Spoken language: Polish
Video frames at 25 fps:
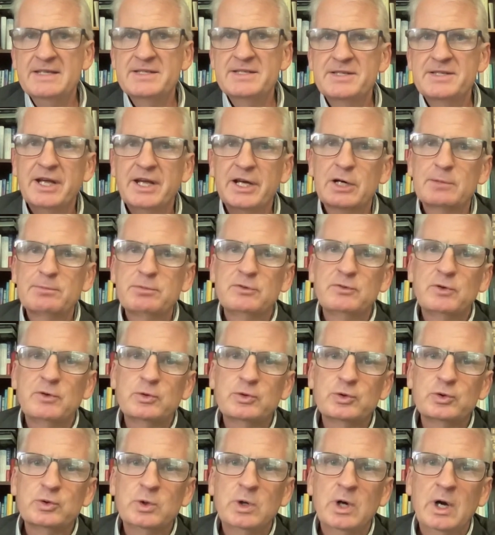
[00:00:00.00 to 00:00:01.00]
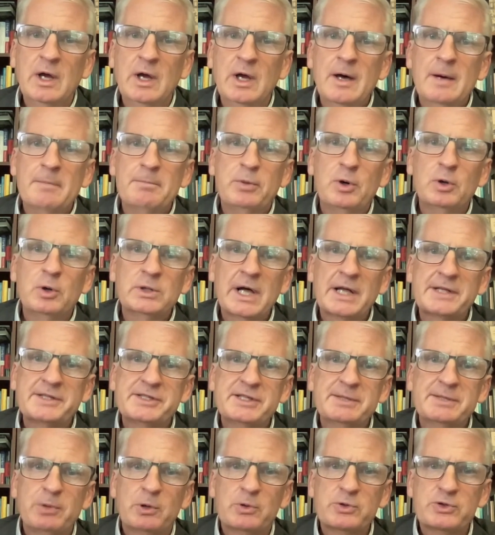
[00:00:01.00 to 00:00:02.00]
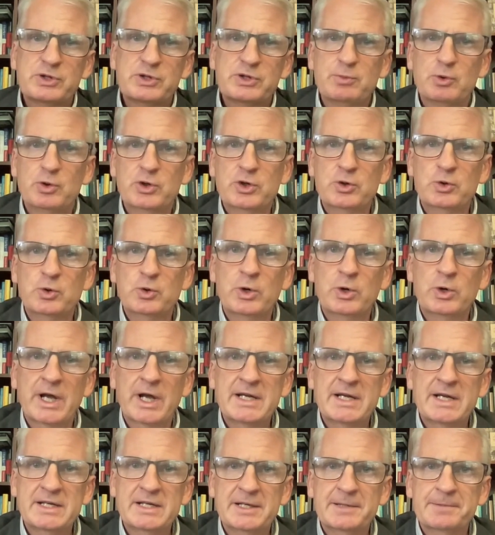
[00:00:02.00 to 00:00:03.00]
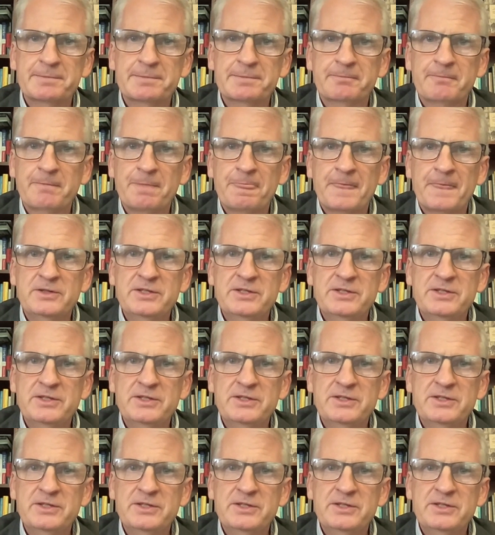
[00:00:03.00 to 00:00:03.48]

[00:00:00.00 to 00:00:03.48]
I z tego powodu Polacy potrzebują Ukrainy